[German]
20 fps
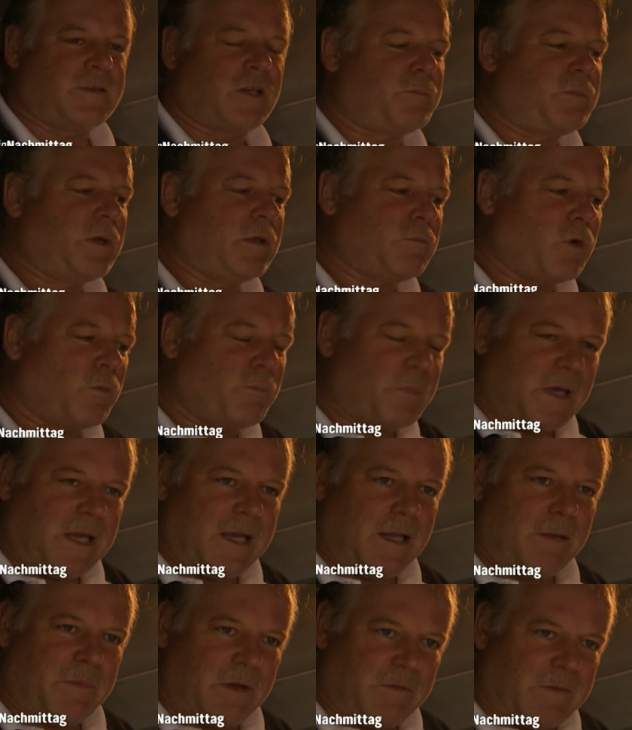ich bin
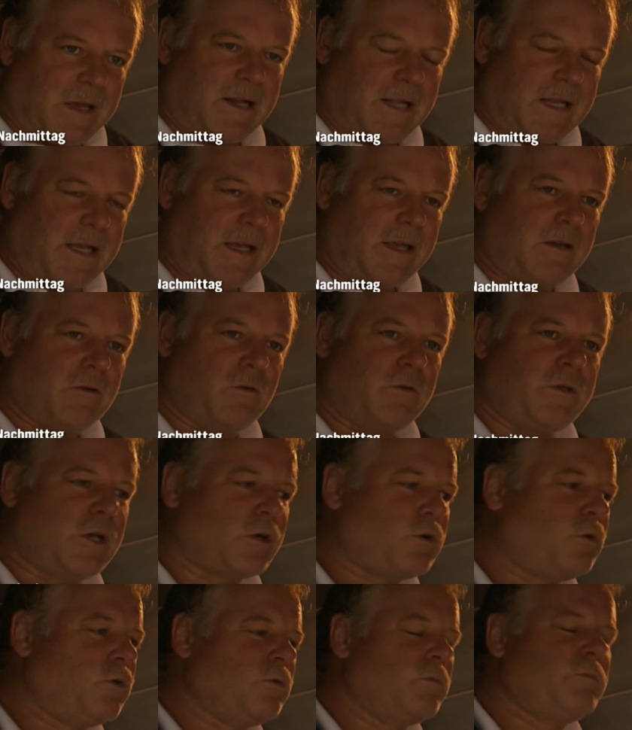mobil, beweglich und die
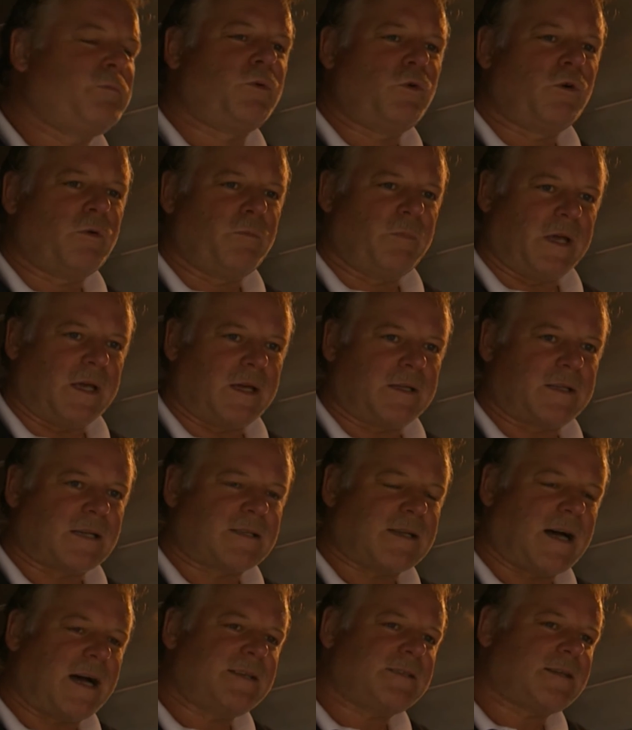Kunden buchen mich.
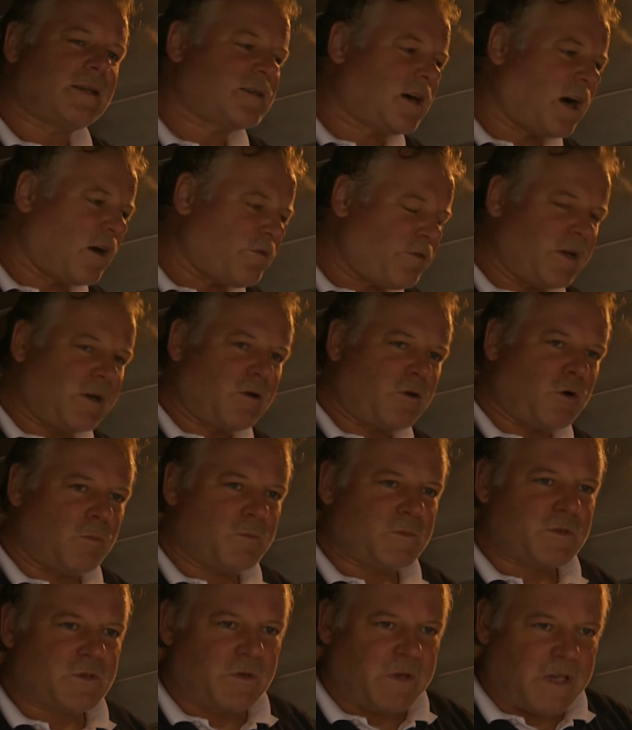Das heißt, das Kaffee
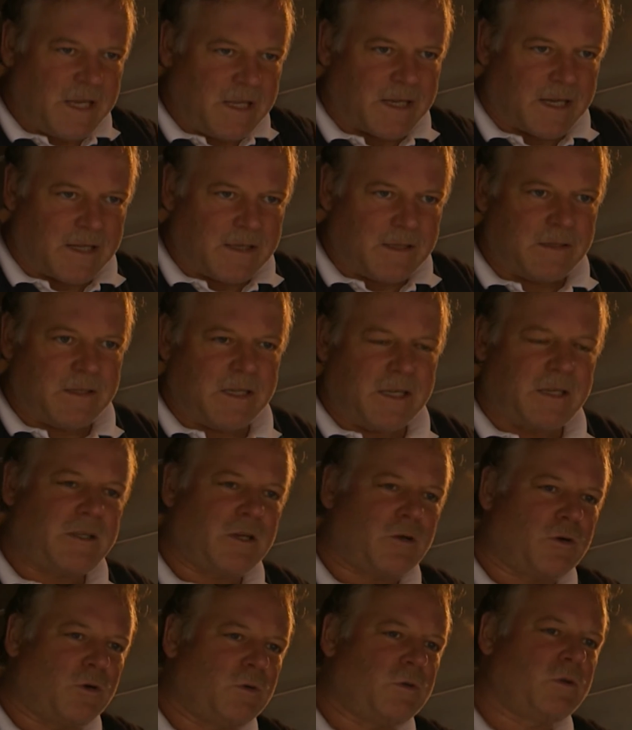kommt zu Ihnen, nicht
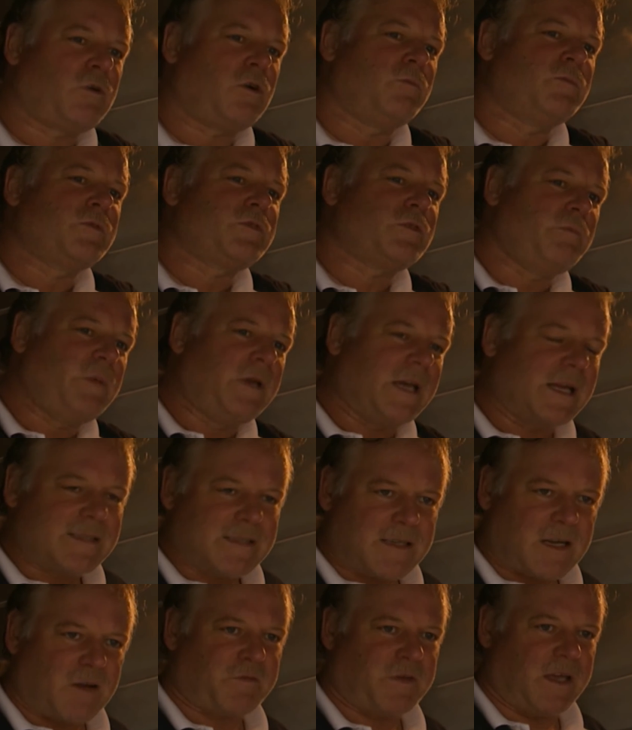die Kunden kommen zu mir
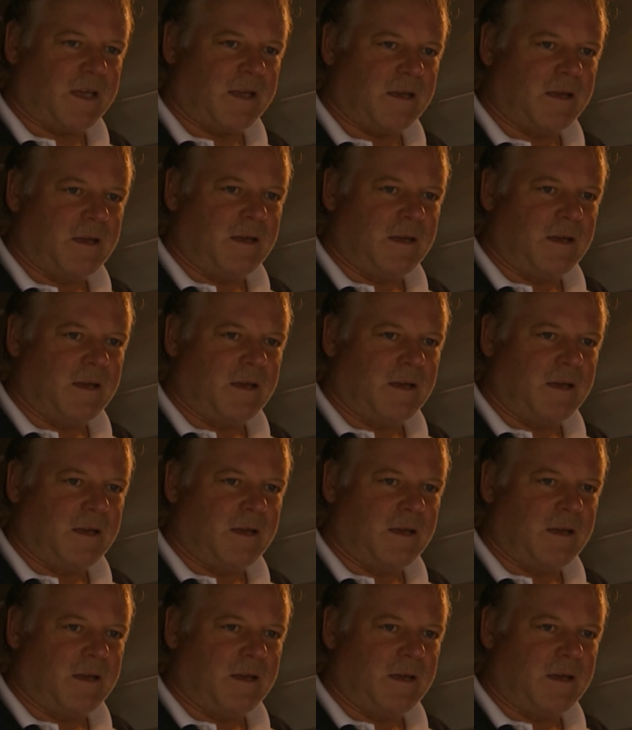ins Café.